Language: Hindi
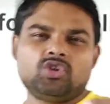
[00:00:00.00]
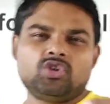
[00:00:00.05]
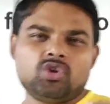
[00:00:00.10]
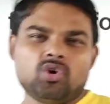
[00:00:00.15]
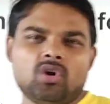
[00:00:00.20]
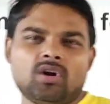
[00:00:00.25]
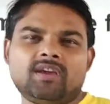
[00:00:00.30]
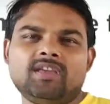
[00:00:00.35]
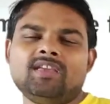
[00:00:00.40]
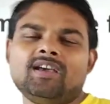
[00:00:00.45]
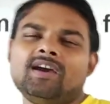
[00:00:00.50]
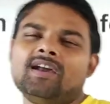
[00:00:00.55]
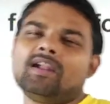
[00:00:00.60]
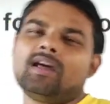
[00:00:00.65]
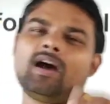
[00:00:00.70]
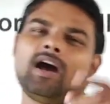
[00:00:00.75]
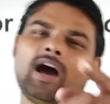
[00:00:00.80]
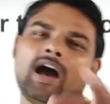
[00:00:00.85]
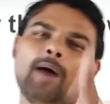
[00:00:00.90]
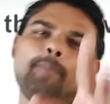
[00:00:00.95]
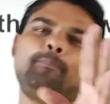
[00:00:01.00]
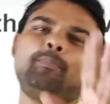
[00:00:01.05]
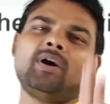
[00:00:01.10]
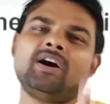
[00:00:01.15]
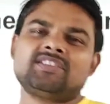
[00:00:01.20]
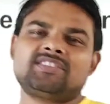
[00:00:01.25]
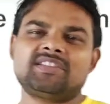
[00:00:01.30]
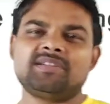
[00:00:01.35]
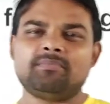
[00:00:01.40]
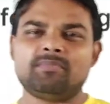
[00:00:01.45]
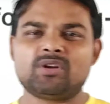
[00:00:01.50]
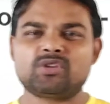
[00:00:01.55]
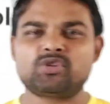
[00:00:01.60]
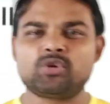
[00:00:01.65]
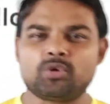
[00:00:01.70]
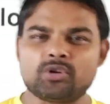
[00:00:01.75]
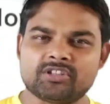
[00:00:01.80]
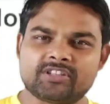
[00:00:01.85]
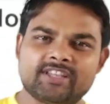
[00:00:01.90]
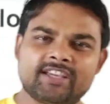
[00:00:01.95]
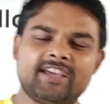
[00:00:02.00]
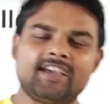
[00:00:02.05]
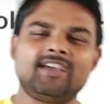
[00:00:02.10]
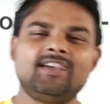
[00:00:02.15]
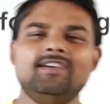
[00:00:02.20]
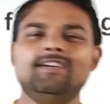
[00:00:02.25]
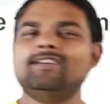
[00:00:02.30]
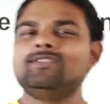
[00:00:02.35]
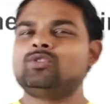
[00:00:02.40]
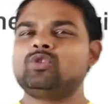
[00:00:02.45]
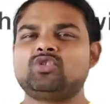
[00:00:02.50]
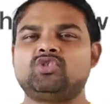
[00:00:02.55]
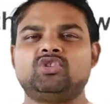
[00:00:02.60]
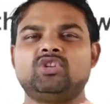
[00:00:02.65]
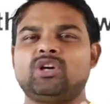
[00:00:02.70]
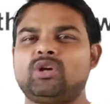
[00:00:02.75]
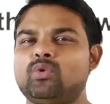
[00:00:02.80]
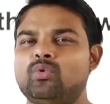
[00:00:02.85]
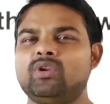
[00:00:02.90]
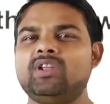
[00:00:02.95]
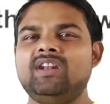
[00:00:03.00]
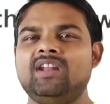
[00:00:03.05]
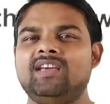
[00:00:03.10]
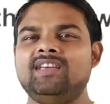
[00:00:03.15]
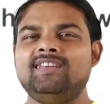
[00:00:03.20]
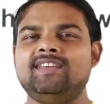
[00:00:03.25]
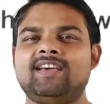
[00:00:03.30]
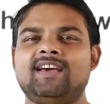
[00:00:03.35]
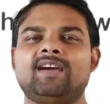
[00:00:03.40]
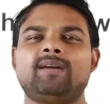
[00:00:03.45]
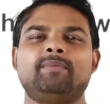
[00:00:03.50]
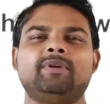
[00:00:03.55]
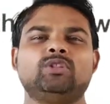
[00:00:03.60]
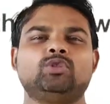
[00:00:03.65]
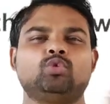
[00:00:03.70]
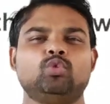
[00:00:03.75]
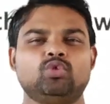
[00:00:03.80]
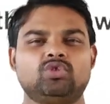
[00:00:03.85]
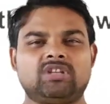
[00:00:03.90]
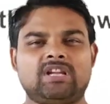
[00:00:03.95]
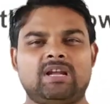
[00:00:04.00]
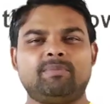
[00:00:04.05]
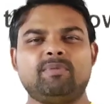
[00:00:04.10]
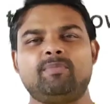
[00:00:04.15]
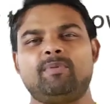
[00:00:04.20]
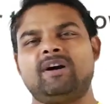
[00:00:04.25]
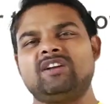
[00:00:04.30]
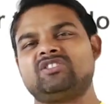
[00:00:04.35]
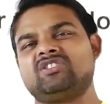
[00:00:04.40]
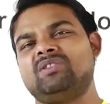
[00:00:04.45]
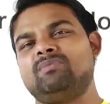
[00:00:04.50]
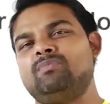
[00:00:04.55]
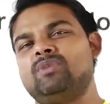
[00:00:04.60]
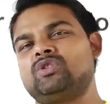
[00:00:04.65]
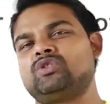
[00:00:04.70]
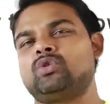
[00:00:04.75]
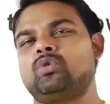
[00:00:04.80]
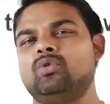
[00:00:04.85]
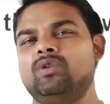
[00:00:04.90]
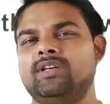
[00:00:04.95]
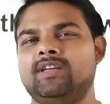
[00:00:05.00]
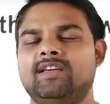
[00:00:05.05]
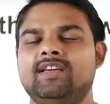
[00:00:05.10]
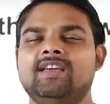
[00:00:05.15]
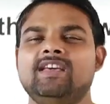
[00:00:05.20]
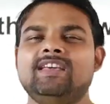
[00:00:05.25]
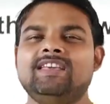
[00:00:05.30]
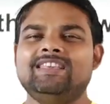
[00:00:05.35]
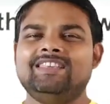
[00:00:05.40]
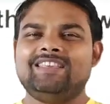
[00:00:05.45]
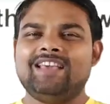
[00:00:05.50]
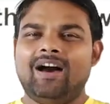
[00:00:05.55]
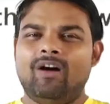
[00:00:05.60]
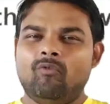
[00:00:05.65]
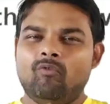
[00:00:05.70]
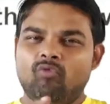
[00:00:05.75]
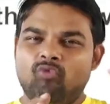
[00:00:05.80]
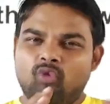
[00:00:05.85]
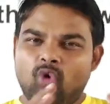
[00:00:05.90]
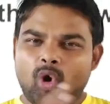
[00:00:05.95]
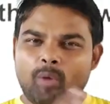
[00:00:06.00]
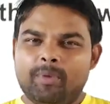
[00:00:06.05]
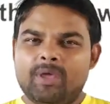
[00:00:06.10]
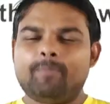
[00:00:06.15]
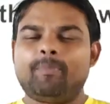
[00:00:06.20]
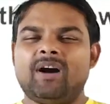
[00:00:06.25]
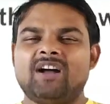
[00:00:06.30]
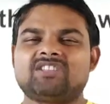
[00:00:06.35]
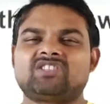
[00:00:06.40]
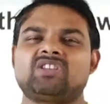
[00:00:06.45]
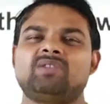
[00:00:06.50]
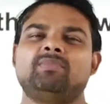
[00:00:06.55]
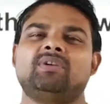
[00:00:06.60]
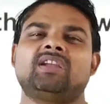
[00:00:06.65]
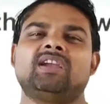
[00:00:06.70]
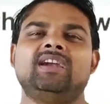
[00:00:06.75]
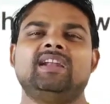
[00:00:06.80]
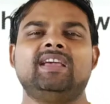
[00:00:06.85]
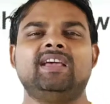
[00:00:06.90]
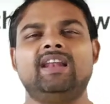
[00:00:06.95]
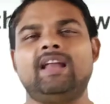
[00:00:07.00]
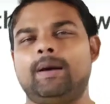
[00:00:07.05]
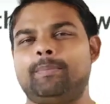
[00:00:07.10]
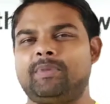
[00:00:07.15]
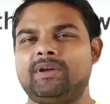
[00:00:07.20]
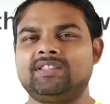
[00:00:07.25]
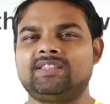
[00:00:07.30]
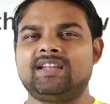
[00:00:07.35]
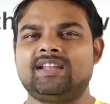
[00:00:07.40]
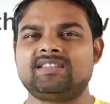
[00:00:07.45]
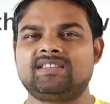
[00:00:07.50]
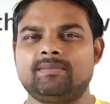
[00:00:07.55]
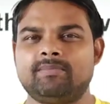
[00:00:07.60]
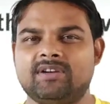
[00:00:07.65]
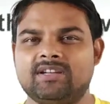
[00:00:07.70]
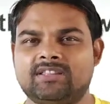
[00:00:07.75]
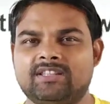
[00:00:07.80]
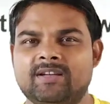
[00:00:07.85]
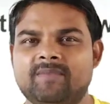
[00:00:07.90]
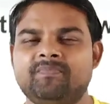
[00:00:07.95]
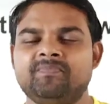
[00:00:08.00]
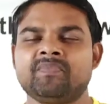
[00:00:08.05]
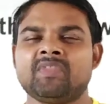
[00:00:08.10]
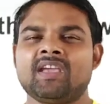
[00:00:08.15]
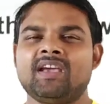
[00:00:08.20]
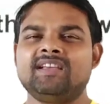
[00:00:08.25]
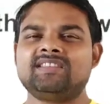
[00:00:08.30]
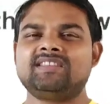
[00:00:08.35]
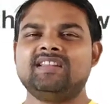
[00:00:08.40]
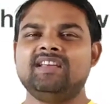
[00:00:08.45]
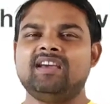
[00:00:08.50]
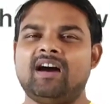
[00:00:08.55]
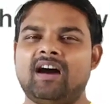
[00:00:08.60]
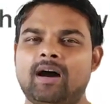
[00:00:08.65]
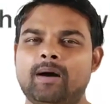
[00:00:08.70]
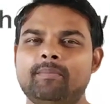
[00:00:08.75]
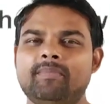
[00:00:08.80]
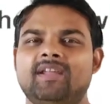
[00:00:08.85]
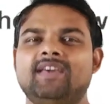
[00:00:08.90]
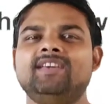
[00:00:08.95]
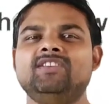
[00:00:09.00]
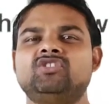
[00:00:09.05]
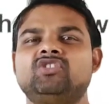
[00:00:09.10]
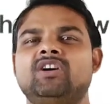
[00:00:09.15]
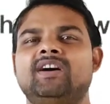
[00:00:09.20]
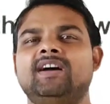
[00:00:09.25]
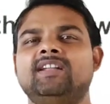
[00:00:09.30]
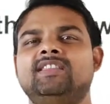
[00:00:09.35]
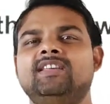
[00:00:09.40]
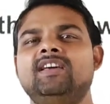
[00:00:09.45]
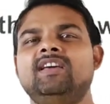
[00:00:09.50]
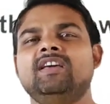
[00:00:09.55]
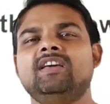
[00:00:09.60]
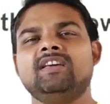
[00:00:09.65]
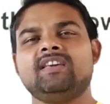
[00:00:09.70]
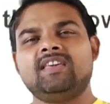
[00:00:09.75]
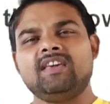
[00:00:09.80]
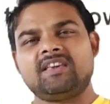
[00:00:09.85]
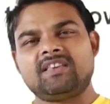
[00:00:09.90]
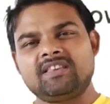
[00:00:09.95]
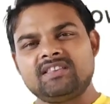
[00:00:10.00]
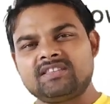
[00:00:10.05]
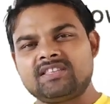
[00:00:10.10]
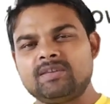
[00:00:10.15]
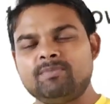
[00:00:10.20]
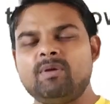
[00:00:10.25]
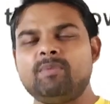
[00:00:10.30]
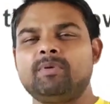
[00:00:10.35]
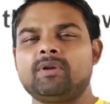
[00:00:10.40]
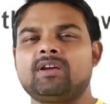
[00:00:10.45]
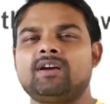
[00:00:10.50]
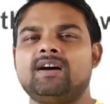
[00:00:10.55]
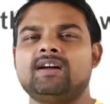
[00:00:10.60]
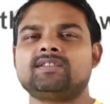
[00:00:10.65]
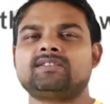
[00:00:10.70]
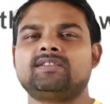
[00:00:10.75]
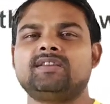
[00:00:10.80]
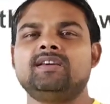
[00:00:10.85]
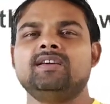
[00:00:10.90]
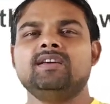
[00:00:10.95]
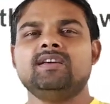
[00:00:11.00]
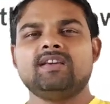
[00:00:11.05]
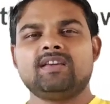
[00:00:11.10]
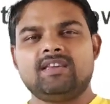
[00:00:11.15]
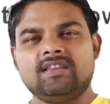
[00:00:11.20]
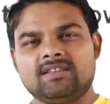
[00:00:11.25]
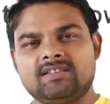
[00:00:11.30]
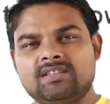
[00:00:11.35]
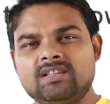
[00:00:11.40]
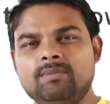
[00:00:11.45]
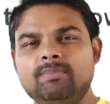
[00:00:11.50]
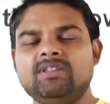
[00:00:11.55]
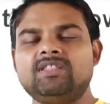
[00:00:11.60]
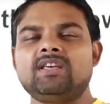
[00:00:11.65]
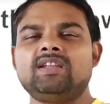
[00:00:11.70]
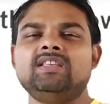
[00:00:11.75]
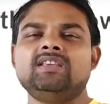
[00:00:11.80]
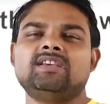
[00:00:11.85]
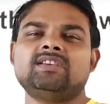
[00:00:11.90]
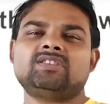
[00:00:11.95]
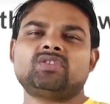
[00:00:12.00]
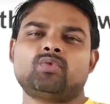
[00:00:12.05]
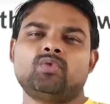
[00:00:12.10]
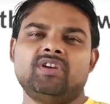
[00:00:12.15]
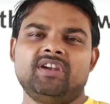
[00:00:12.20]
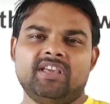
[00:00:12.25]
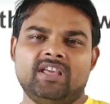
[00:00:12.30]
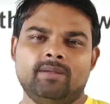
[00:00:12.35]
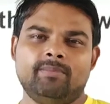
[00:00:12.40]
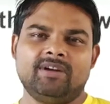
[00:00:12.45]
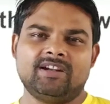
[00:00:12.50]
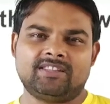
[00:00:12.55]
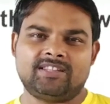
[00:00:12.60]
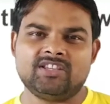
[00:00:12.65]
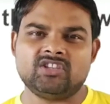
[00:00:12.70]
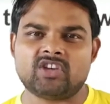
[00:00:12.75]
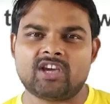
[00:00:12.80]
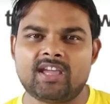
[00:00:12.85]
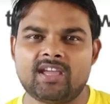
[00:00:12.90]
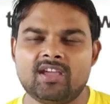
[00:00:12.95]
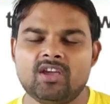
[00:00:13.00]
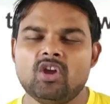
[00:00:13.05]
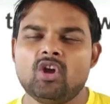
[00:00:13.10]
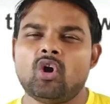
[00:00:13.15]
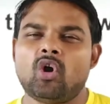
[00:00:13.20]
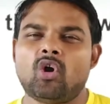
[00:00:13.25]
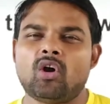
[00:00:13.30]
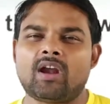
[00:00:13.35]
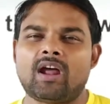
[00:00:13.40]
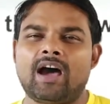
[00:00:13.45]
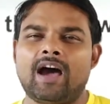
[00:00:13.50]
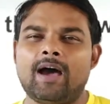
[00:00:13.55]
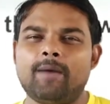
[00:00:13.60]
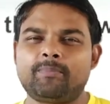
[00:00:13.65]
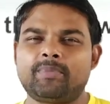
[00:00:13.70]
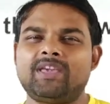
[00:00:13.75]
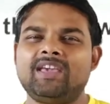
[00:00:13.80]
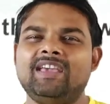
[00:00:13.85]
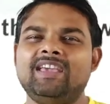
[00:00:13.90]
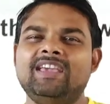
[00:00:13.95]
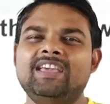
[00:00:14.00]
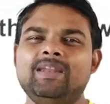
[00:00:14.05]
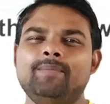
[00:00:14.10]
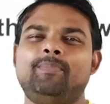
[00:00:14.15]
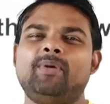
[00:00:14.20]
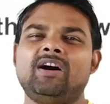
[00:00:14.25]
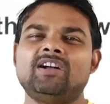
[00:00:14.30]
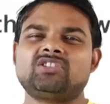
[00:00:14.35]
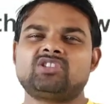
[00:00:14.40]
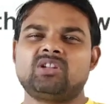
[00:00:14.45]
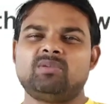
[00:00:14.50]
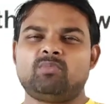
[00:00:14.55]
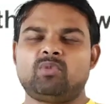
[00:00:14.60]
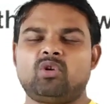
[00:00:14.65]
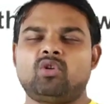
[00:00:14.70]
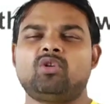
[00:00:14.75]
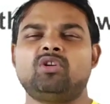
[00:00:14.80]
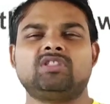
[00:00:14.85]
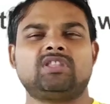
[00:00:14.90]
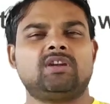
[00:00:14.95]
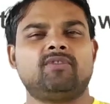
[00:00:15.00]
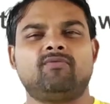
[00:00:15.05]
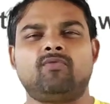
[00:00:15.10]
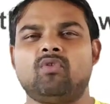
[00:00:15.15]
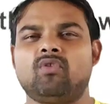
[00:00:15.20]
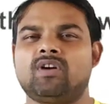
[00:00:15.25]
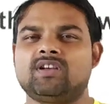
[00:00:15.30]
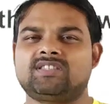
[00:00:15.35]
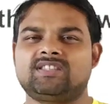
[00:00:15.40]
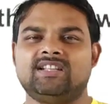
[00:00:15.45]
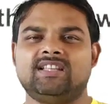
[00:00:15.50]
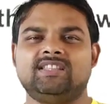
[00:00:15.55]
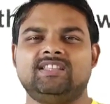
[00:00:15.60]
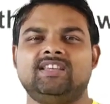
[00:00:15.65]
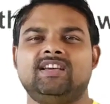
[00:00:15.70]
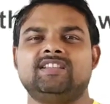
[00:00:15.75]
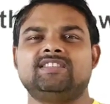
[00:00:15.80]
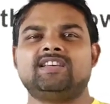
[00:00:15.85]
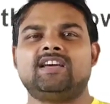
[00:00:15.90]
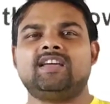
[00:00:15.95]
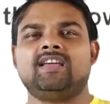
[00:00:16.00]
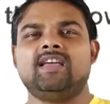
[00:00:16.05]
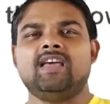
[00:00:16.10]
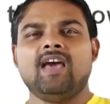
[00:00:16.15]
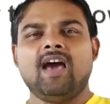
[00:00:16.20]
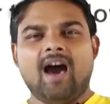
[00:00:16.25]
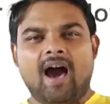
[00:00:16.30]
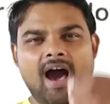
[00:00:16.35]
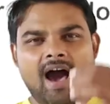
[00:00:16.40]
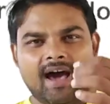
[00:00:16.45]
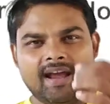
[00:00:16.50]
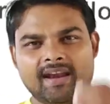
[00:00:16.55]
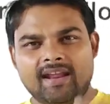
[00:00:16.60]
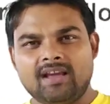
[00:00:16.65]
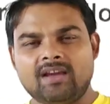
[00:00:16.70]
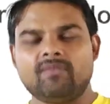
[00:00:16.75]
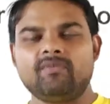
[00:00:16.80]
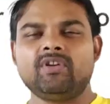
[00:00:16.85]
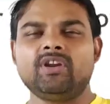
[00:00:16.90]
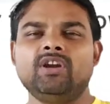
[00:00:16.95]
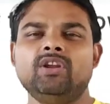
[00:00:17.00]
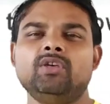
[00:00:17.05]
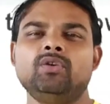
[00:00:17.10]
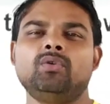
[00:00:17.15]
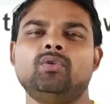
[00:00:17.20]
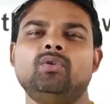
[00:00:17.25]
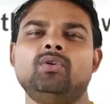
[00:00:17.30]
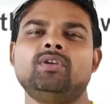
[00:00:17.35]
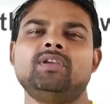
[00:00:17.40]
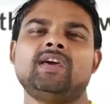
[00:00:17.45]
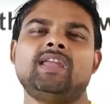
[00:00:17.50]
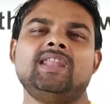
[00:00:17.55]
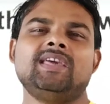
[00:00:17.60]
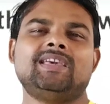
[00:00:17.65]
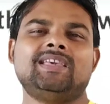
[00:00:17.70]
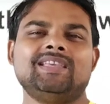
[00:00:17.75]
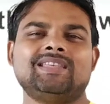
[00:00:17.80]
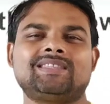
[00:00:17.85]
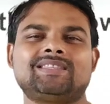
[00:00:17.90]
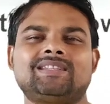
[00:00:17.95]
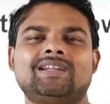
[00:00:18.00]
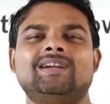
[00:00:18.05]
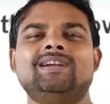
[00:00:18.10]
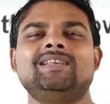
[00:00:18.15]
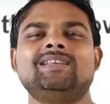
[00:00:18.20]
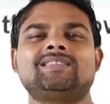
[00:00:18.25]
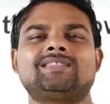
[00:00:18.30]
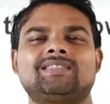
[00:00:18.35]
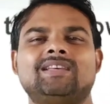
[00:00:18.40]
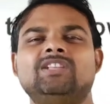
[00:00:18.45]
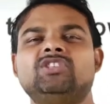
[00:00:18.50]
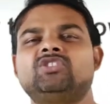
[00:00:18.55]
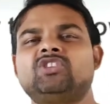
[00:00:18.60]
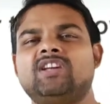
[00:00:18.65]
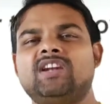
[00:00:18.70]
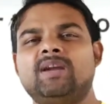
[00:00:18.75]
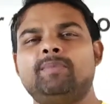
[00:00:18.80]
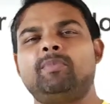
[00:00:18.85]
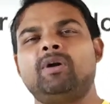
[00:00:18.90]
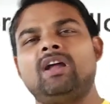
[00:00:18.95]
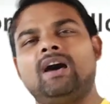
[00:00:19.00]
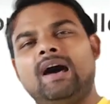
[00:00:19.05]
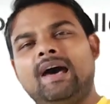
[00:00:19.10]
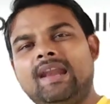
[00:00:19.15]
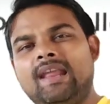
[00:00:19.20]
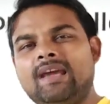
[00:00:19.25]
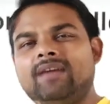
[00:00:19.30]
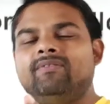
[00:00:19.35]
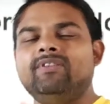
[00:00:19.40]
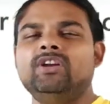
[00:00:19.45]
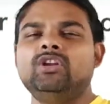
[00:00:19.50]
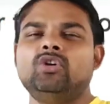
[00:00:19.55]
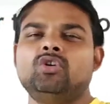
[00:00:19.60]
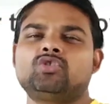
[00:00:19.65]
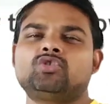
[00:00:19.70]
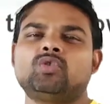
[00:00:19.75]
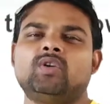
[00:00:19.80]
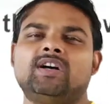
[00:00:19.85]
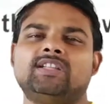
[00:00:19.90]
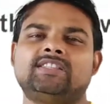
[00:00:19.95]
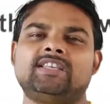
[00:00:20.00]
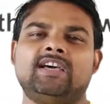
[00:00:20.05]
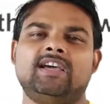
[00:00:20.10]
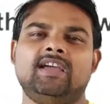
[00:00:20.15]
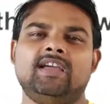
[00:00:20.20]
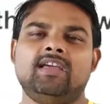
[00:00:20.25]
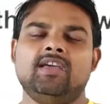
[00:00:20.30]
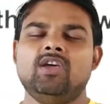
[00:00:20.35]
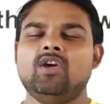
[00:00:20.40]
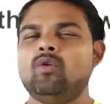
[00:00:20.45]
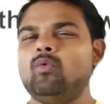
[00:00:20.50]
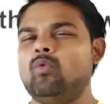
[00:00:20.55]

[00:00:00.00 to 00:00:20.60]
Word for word: क्योंकि अगर आप पाँच नंबर छोड़ते हैं तो ज़रूरी नहीं है कि भाई दूसरा भी पाँच नंबर छोड़े या वो भी पाँच नंबर की ढील आपकी तरह से बरते इसलिए हम नहीं चाहते कि किसी भी प्रकार से किसी भी तरीके से कोई ढील बरती जाए और आपके इन पाँच नंबरों की तरफ फोकस ना दिया जाए हर एक वीडियो यानी कि स्टडी स्थल चैनल पर हर एक वीडियो जो आता है